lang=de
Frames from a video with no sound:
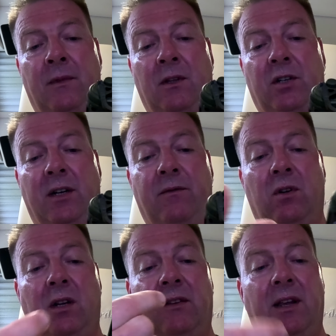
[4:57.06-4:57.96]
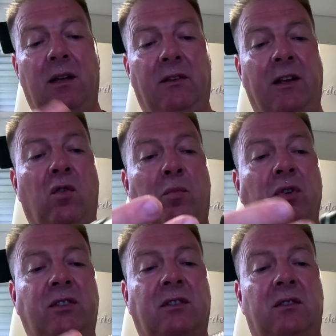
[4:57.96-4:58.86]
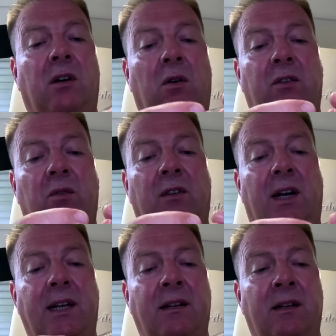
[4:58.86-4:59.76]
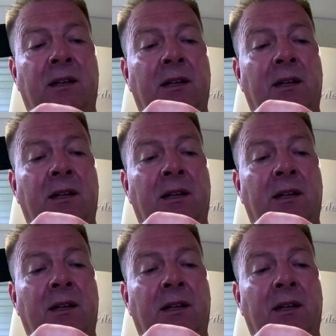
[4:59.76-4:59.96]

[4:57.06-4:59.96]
es scheint wirklich sehr, sehr robust auch zu sein.